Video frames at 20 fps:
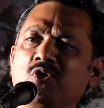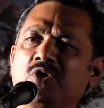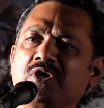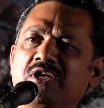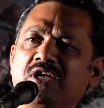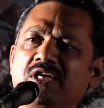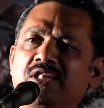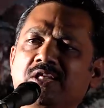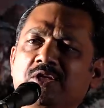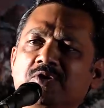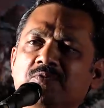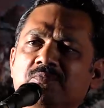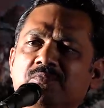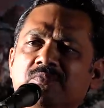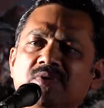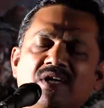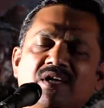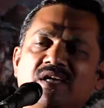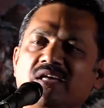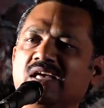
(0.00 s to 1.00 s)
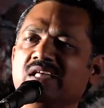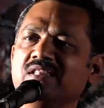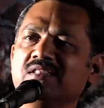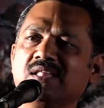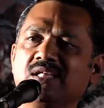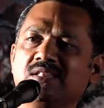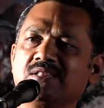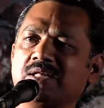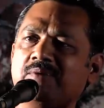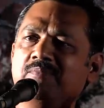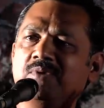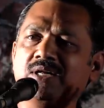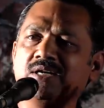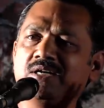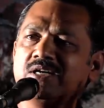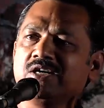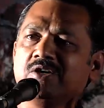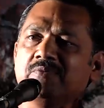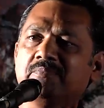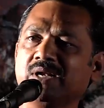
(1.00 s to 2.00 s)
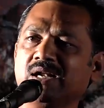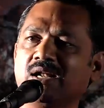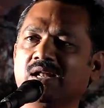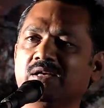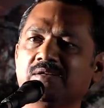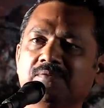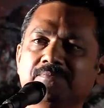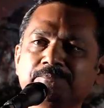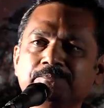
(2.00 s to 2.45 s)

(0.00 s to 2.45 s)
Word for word: யோக்கியதையும் எந்த தமிழனுக்கும் இல்லை